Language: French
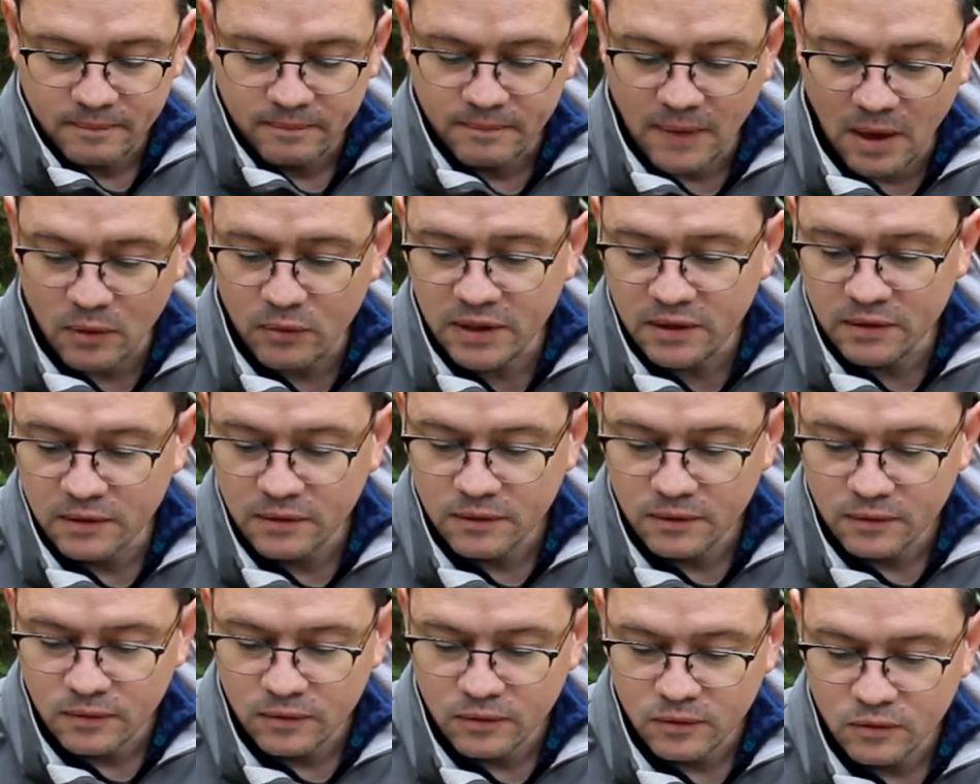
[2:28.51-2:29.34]
Bah oui,
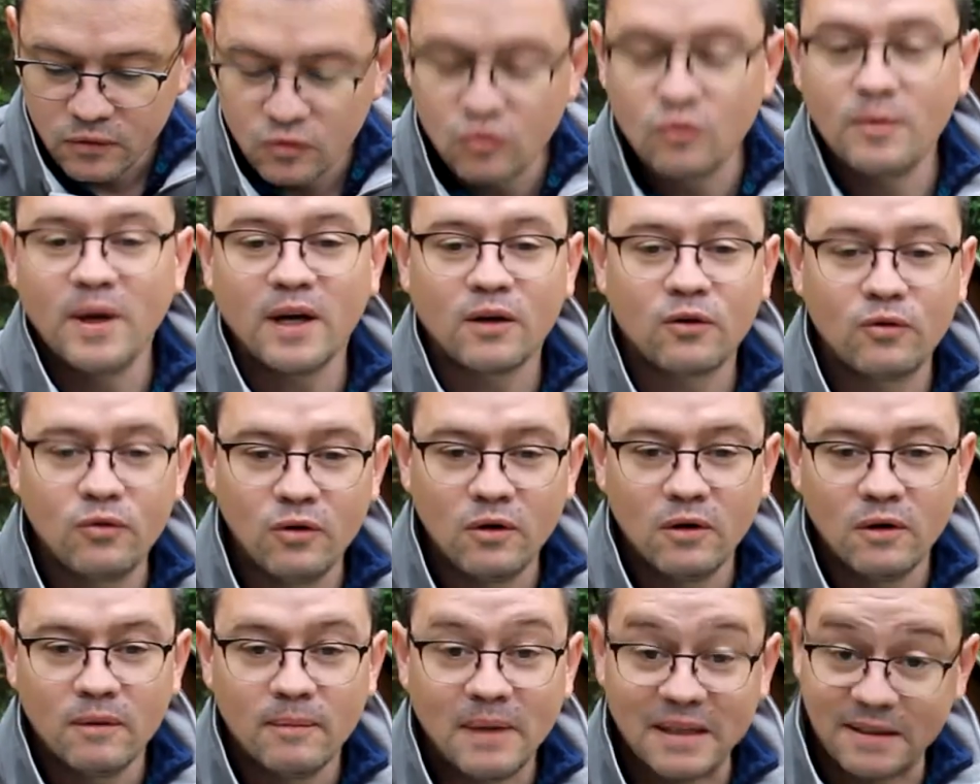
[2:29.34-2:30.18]

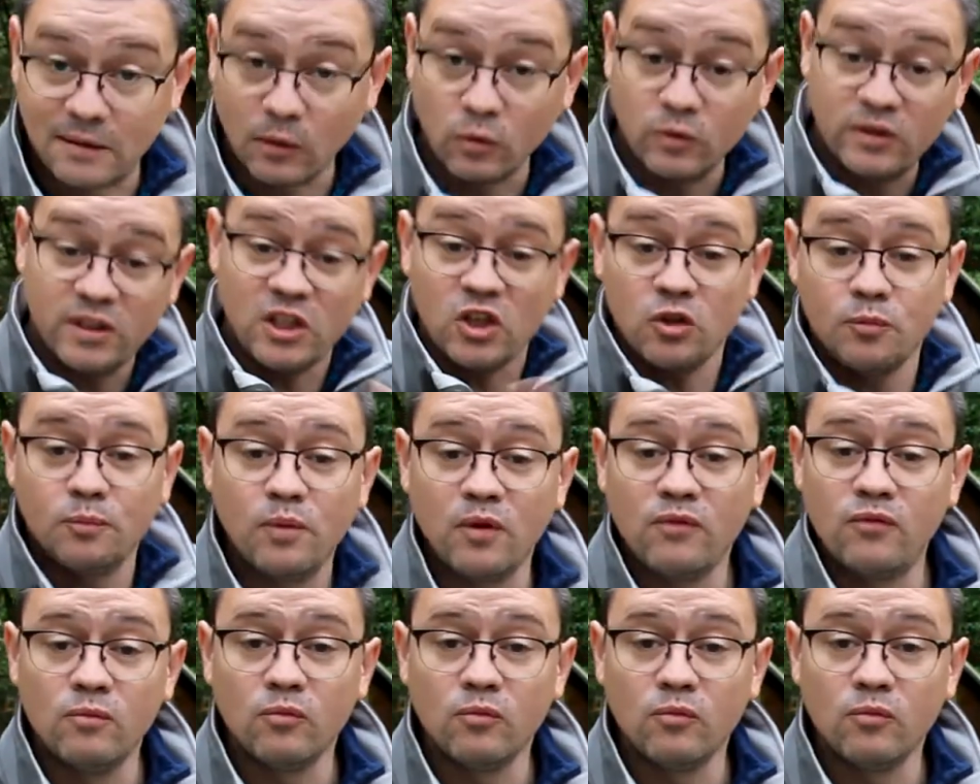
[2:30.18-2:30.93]
tubercules, bah ça aussi je peux vous